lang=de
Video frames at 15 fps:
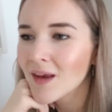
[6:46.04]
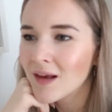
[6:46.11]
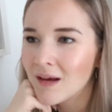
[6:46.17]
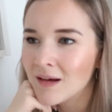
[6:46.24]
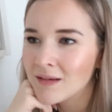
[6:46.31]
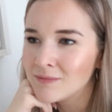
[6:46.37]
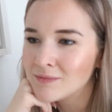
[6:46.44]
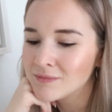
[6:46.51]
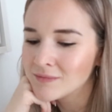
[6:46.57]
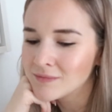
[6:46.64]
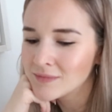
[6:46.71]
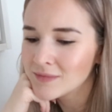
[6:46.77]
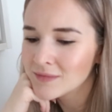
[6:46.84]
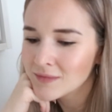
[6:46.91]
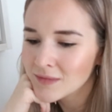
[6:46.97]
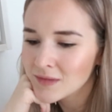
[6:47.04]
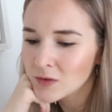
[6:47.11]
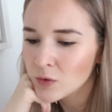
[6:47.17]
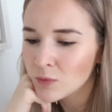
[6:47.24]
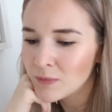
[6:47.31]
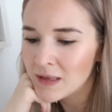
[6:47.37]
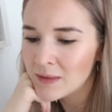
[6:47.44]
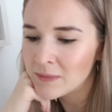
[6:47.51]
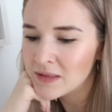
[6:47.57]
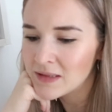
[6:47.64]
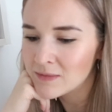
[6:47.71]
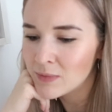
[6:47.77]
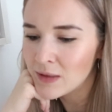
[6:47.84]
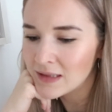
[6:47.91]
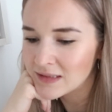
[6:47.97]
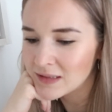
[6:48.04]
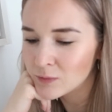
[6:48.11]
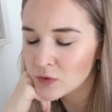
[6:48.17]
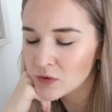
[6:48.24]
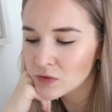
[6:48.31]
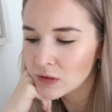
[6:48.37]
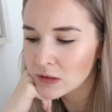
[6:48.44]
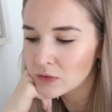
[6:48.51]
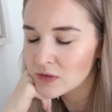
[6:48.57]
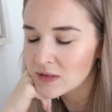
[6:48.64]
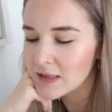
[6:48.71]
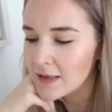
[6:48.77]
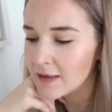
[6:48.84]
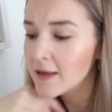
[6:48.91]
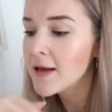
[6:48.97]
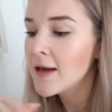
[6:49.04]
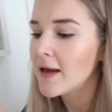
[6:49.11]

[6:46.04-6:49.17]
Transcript: Ähm, um eben diesen Plastikmüll zu reduzieren.